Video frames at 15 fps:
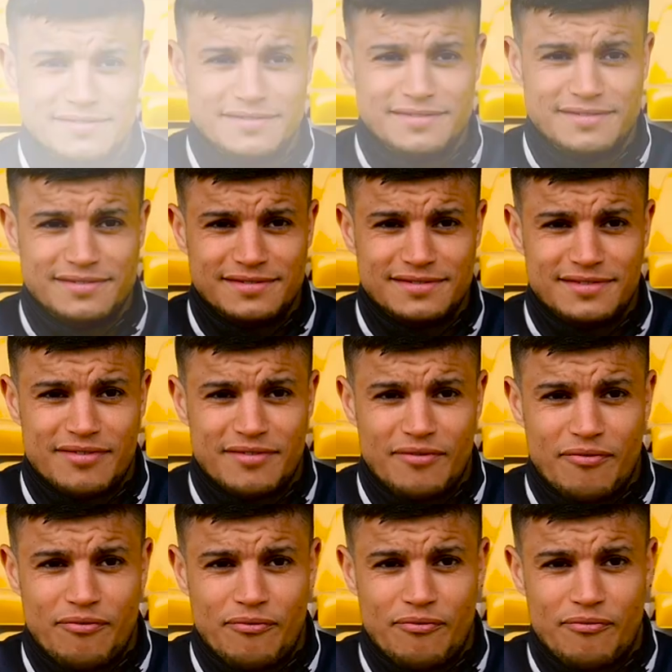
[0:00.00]
une petite question, si
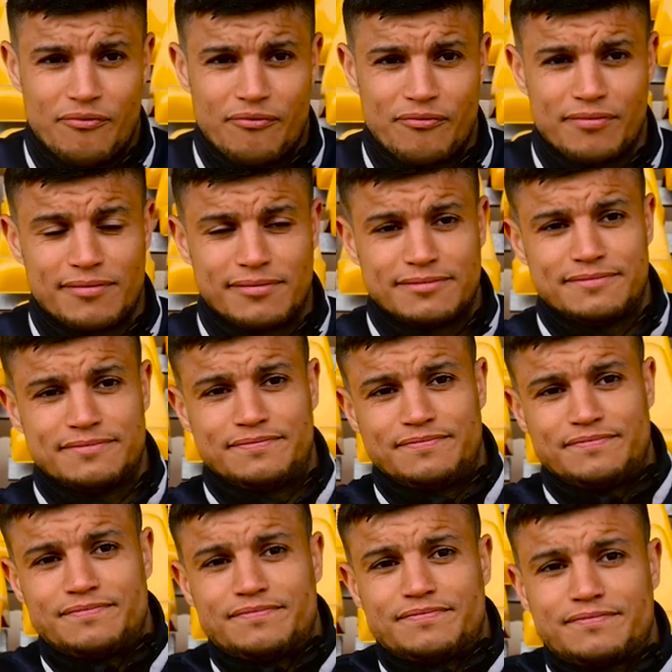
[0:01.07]
le championnat
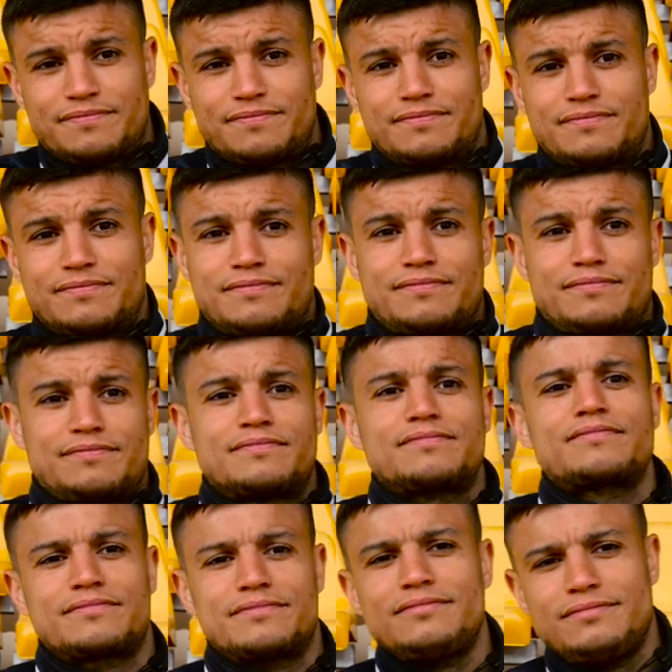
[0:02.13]
reprend cette année,
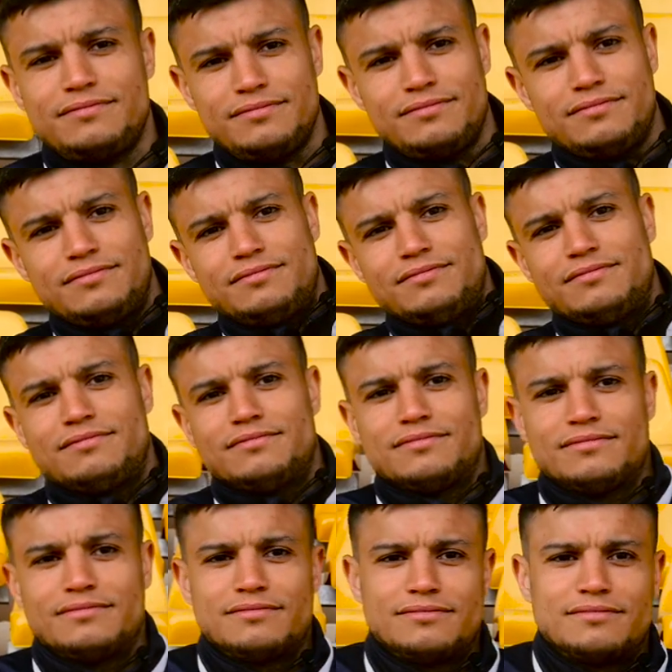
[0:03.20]
est-ce
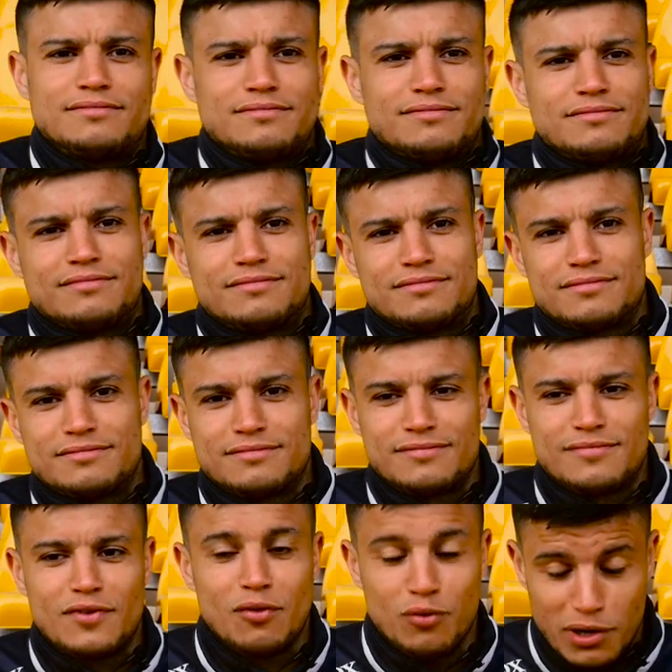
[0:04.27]
que tu seras
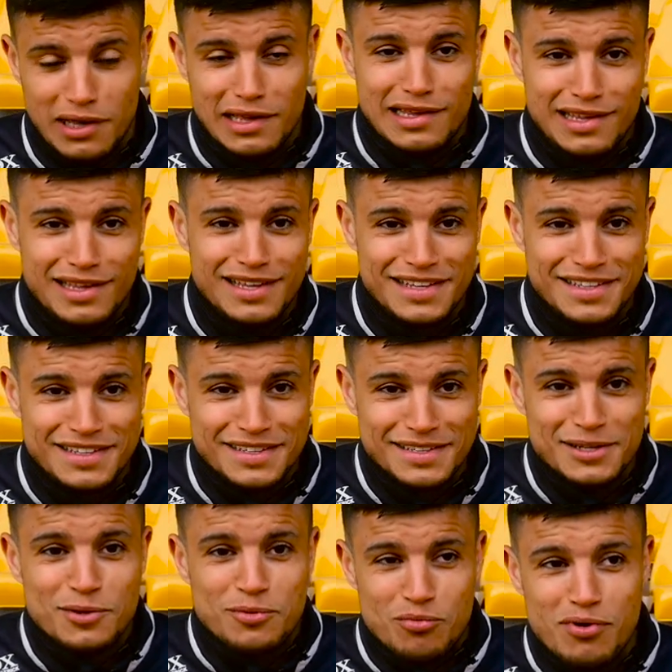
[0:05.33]
là Ouais.
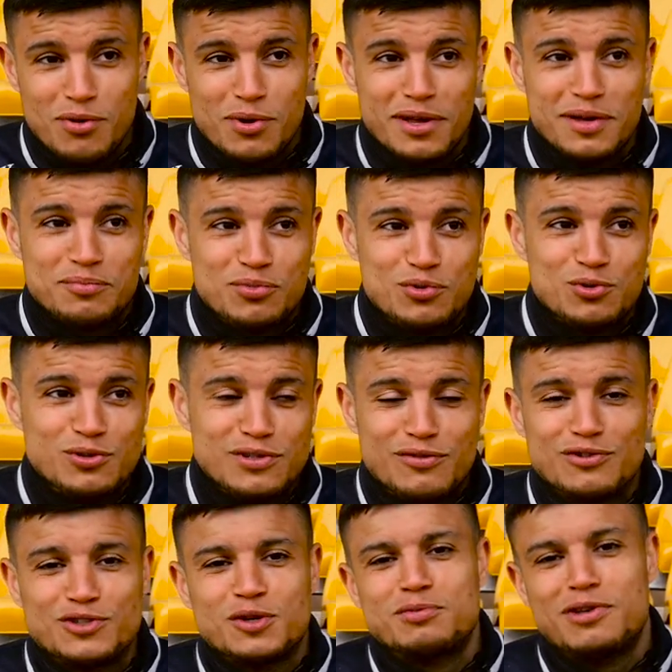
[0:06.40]
Ouais, ouais, beaucoup de gens
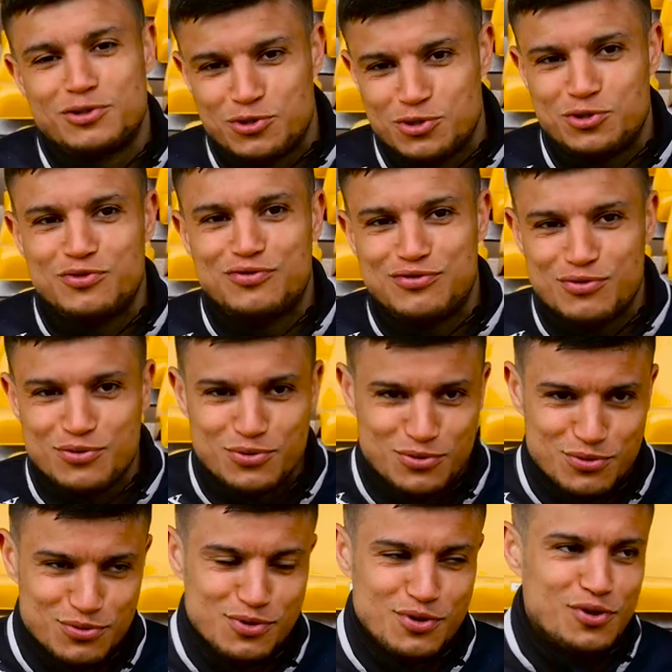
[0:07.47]
vont dire peut-être que je suis
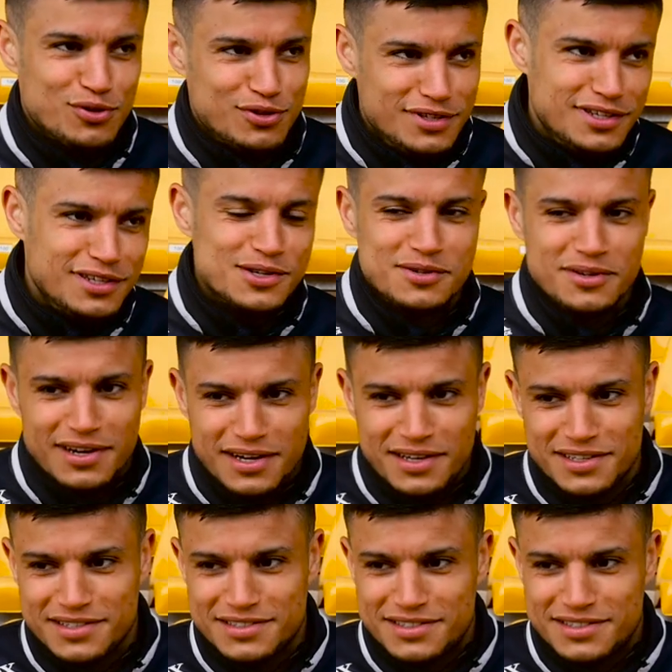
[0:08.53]
fou, que si, que là.